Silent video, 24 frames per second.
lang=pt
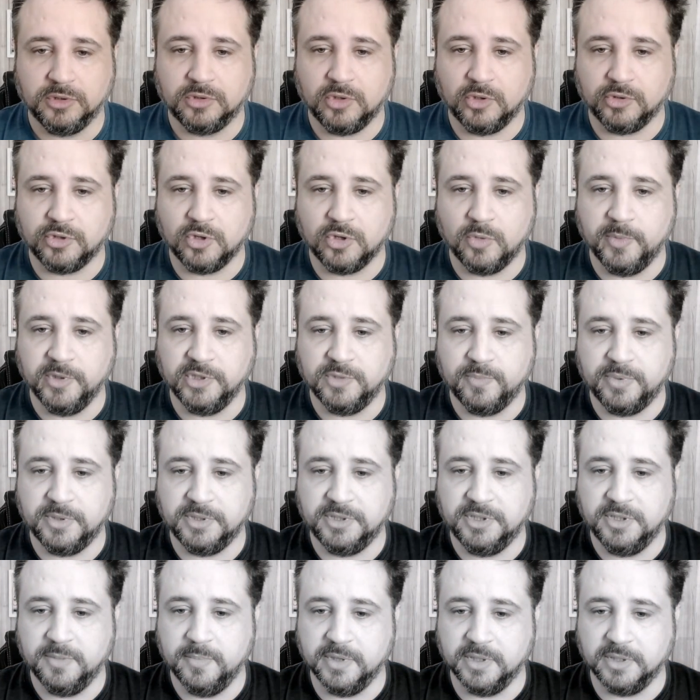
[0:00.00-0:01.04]
totalmente
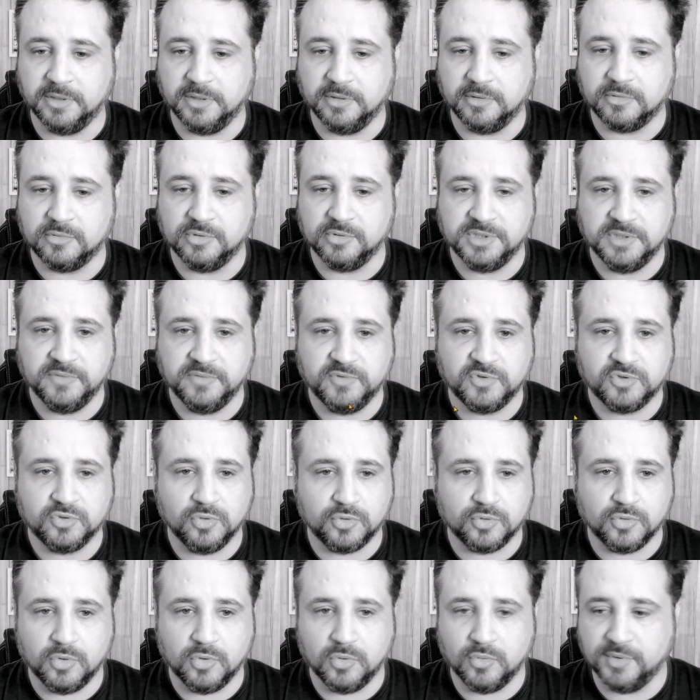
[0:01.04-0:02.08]
preto e branco, inclusive
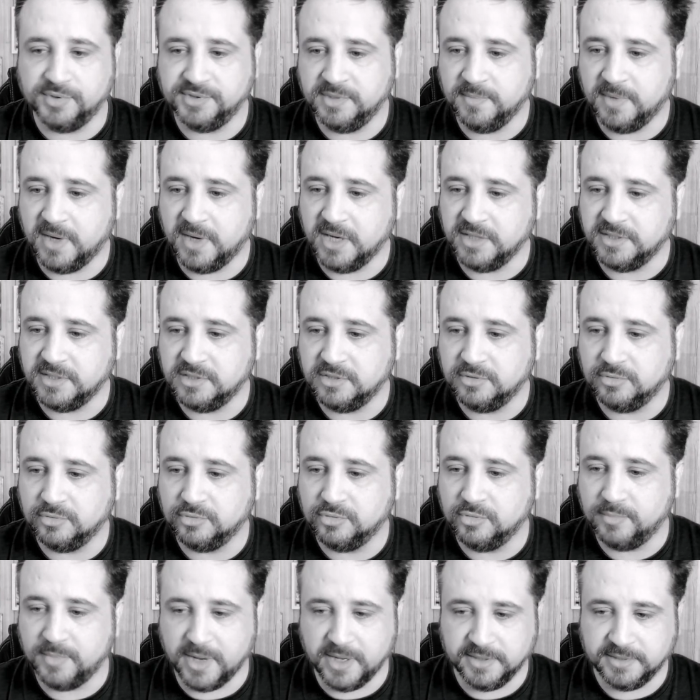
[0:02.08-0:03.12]
estourou algumas imagens e
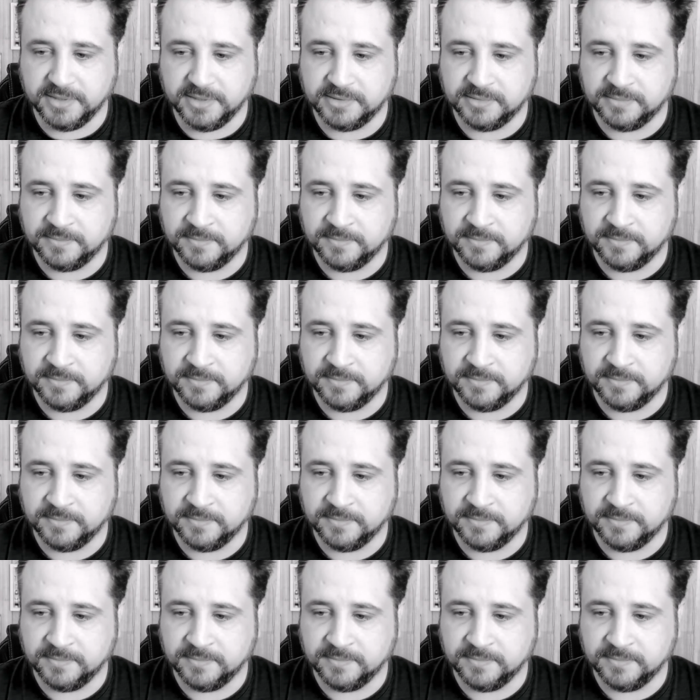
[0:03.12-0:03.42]
tudo mais.